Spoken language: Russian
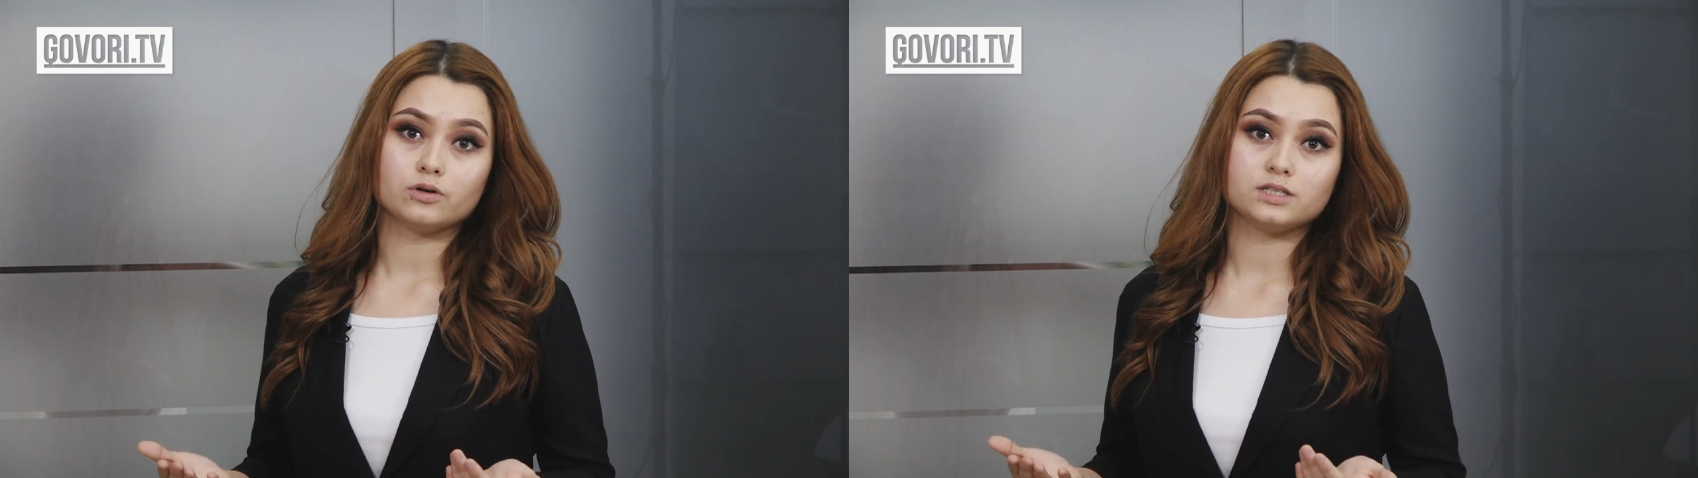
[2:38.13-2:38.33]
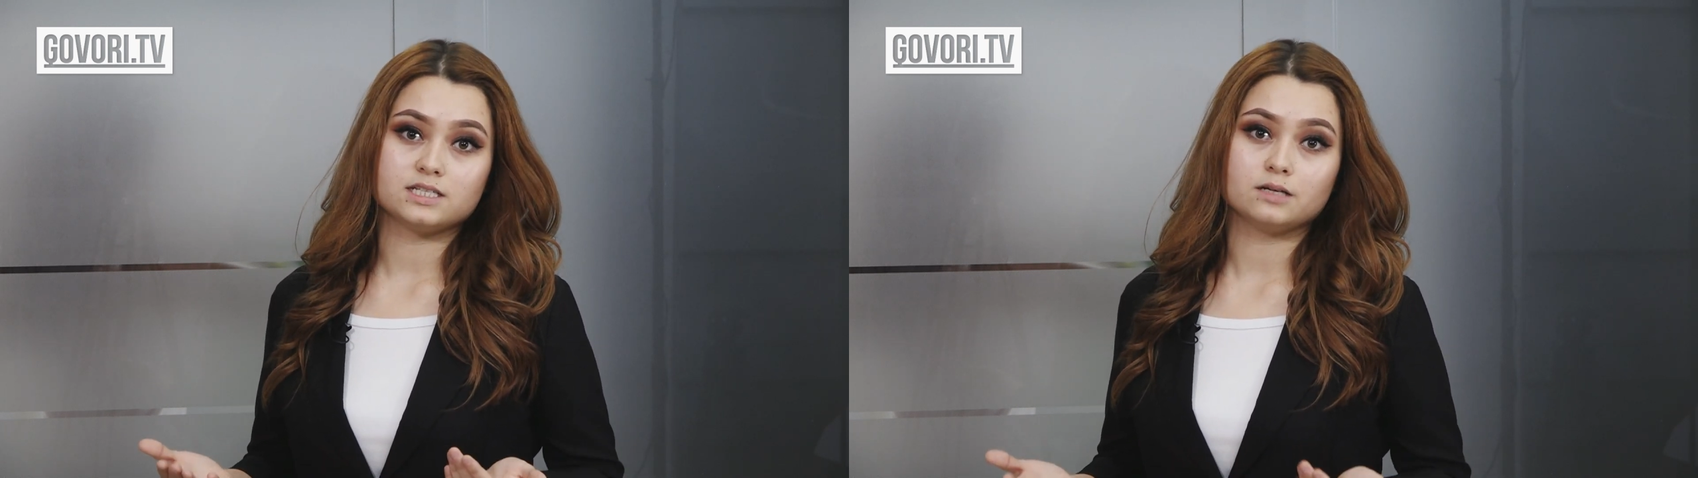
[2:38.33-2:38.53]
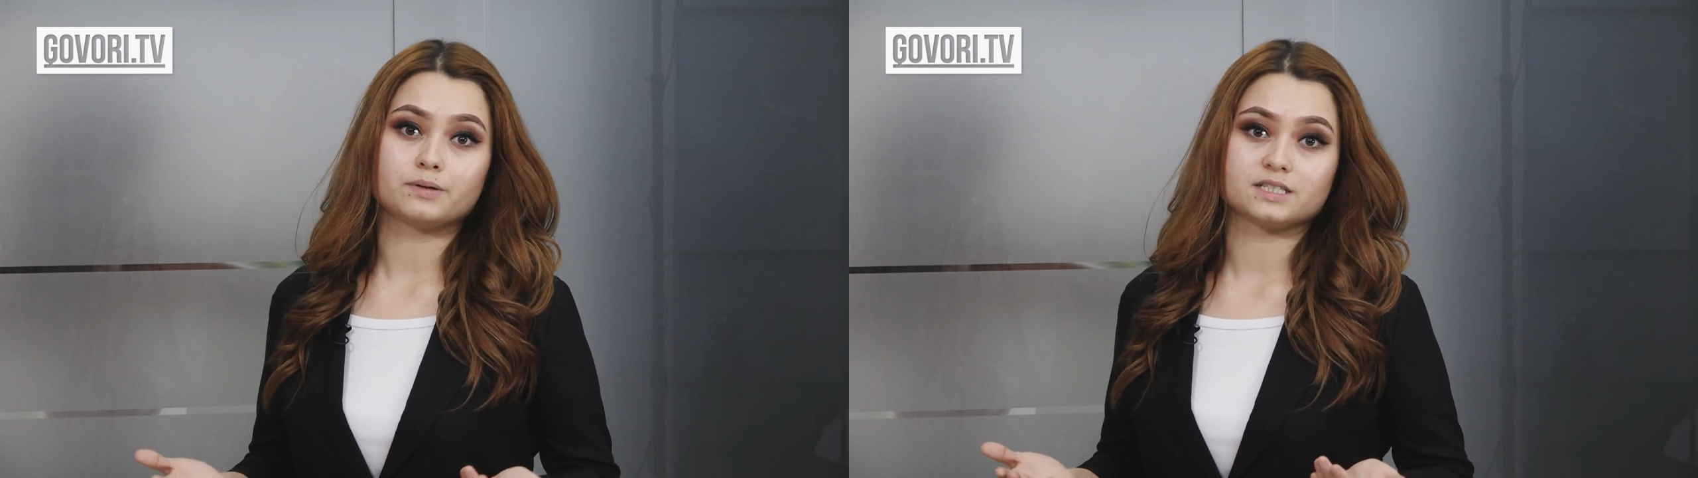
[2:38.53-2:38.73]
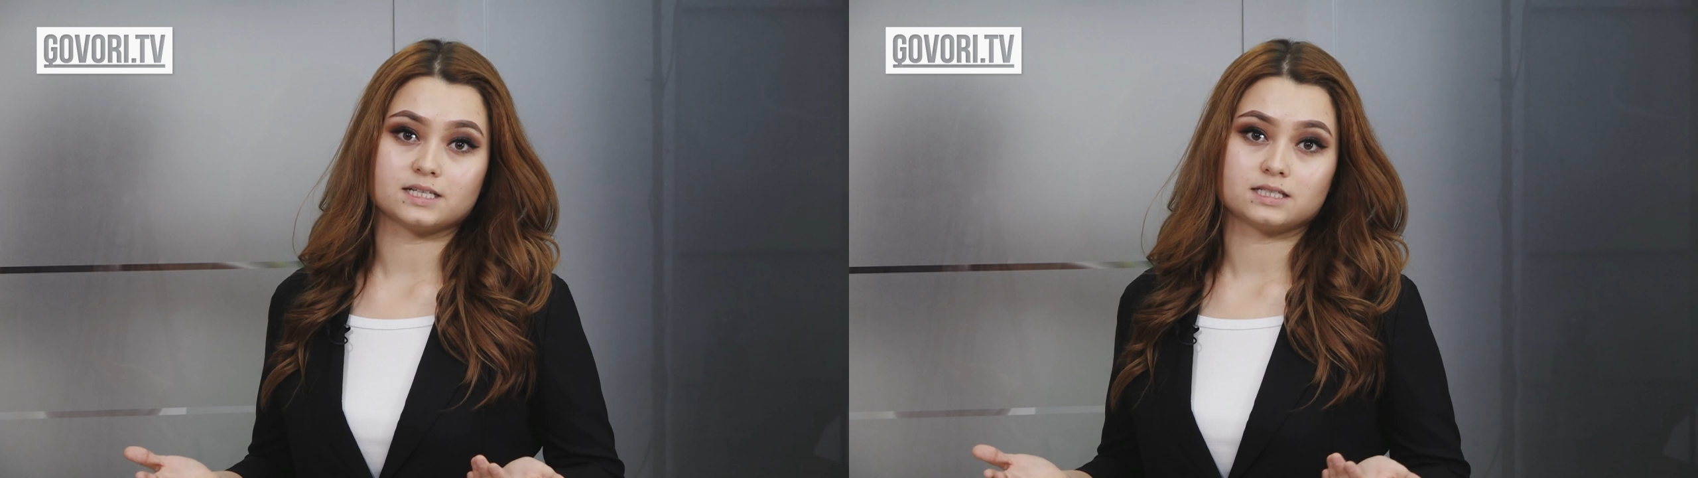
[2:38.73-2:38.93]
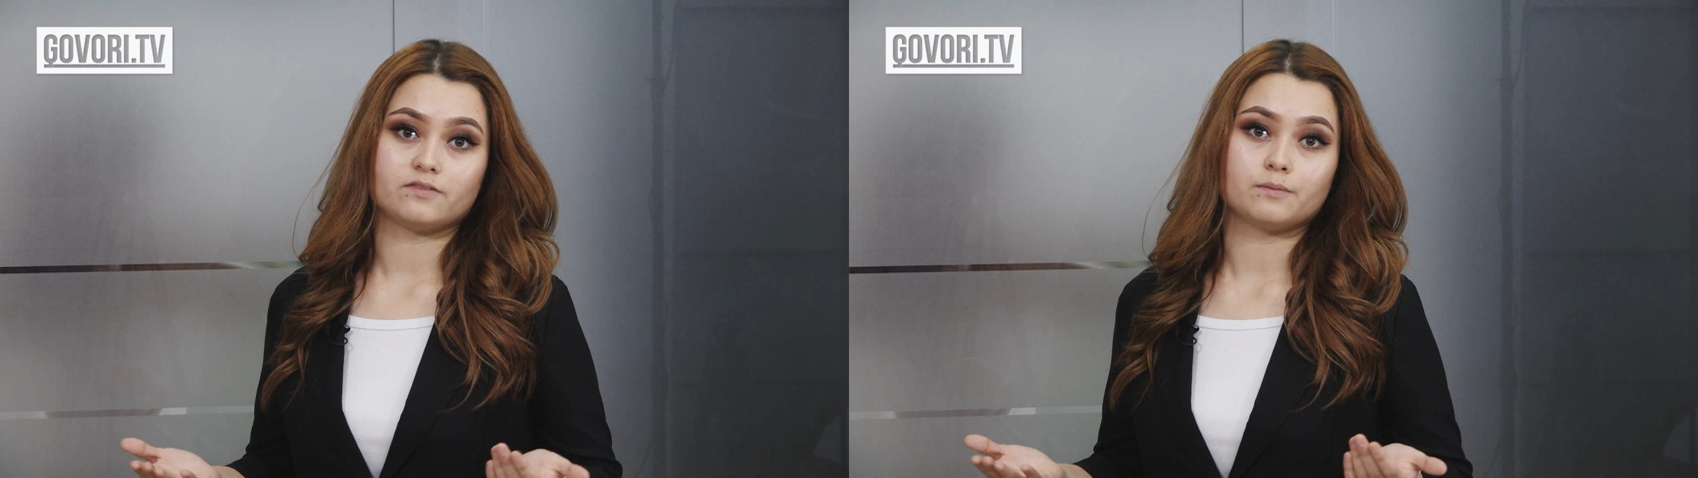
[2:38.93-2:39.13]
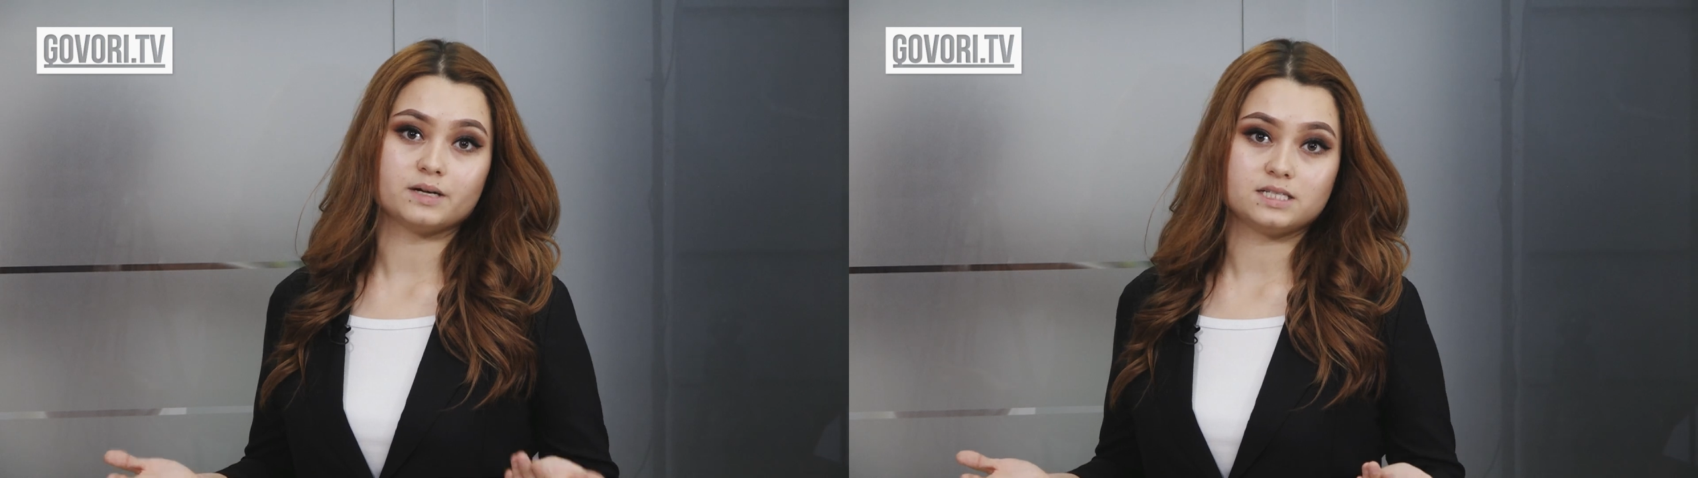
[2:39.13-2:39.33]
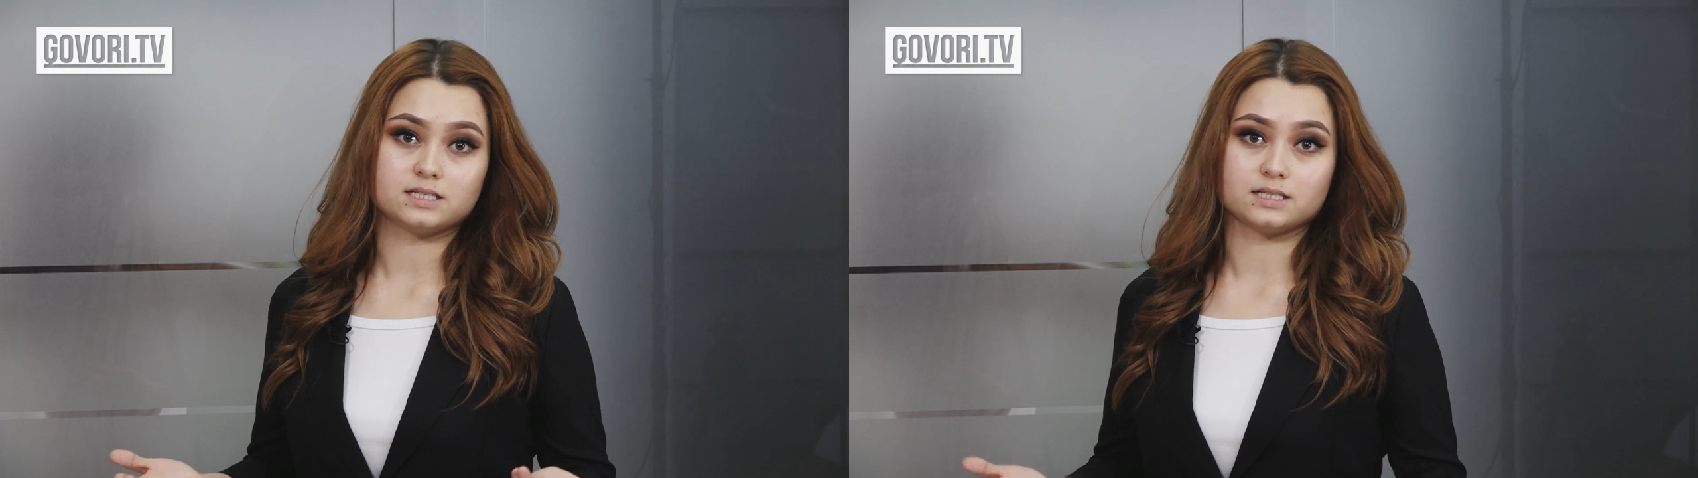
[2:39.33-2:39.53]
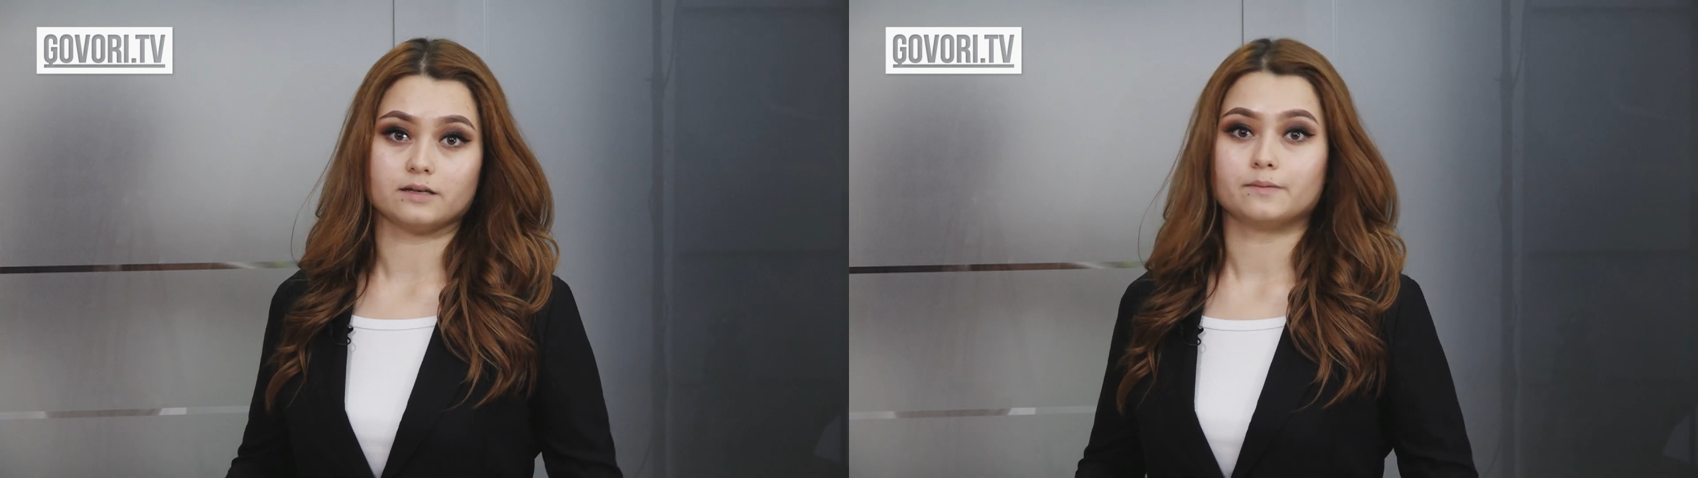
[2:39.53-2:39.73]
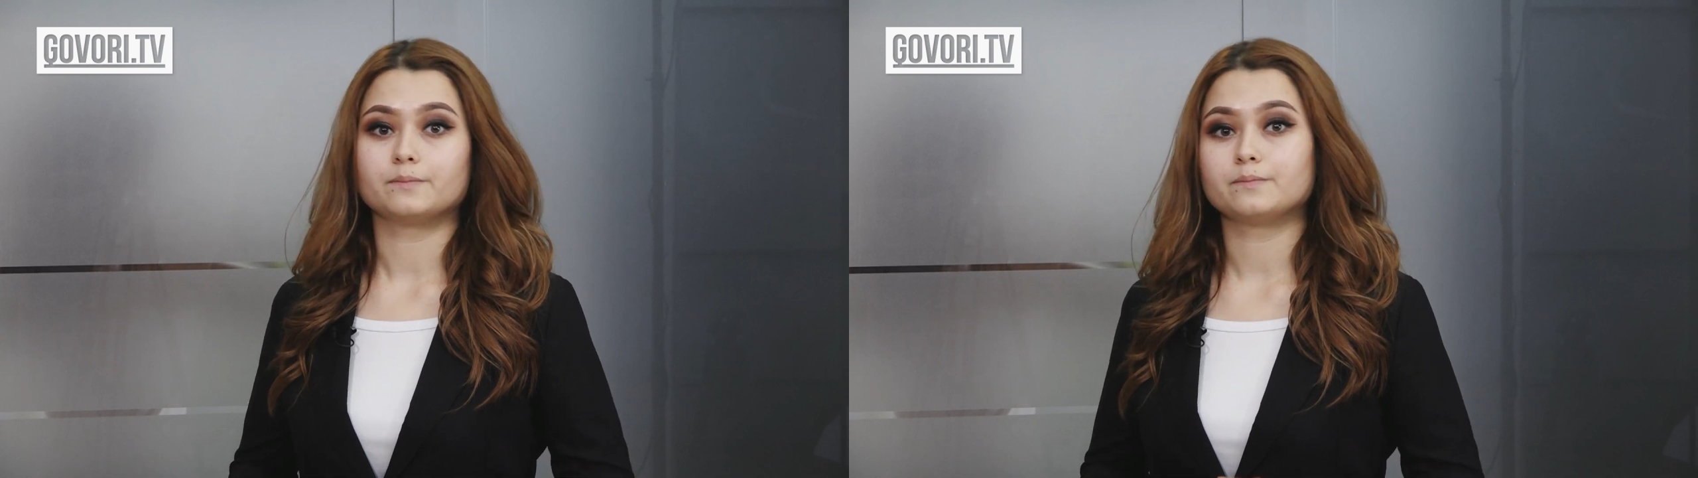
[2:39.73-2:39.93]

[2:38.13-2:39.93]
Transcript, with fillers: недель протестов оппозиции.